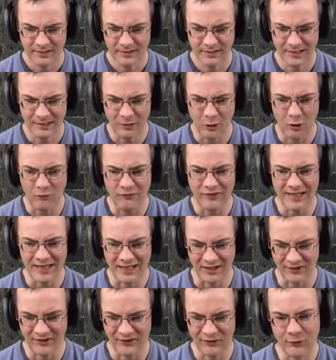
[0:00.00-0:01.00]
Laufe ich
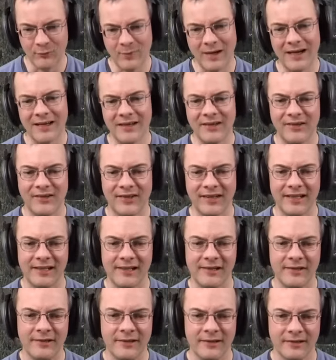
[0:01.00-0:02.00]
erst zu meinen
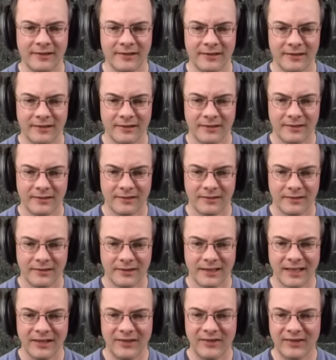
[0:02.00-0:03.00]
Seelen,
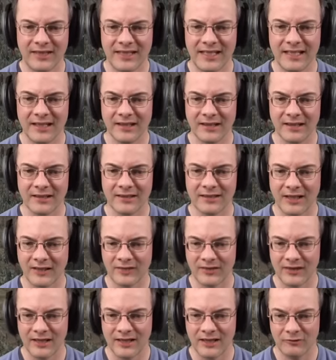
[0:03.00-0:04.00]
riskiere, dass
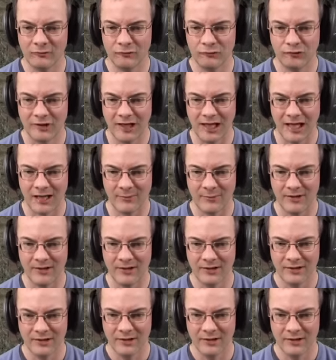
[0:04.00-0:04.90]
ich sterbe,